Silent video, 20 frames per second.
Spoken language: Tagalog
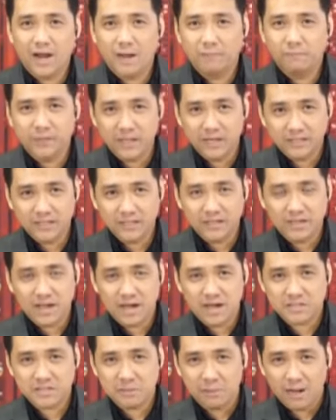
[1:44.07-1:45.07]
updated
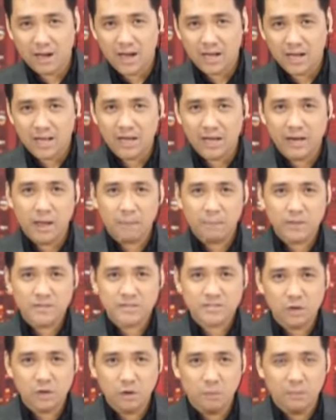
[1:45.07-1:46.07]
ka sa mga ganapan
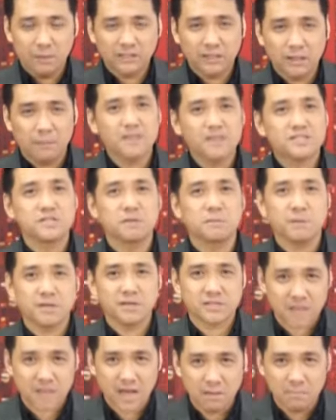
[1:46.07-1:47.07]
sa loob at labas ng
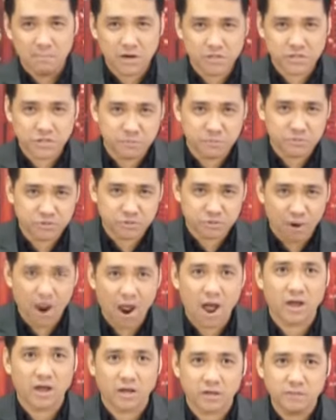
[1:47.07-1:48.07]
bansa,
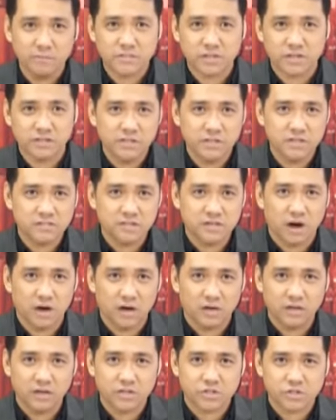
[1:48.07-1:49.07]
mag-subscribe sa
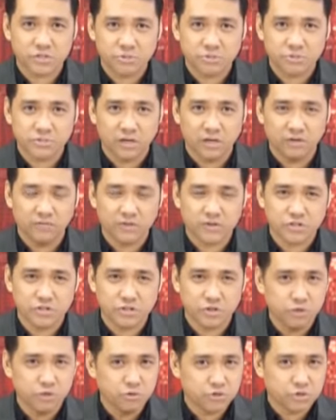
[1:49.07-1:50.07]
DZRH News Television
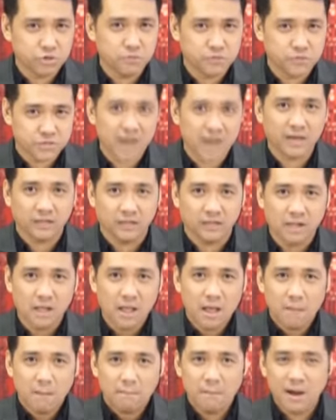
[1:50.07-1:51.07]
YouTube channel.
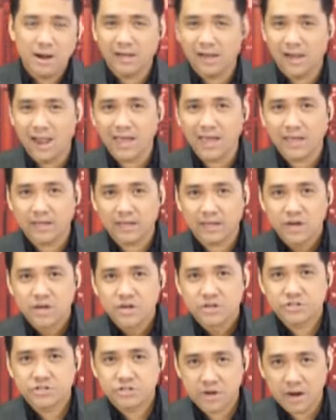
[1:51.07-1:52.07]
Mag-like,
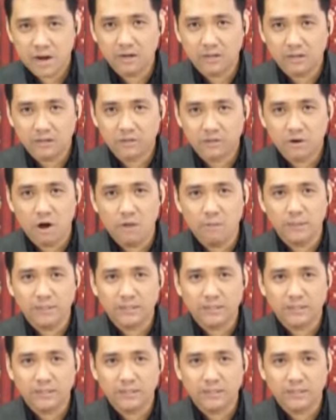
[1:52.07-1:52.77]
share, comment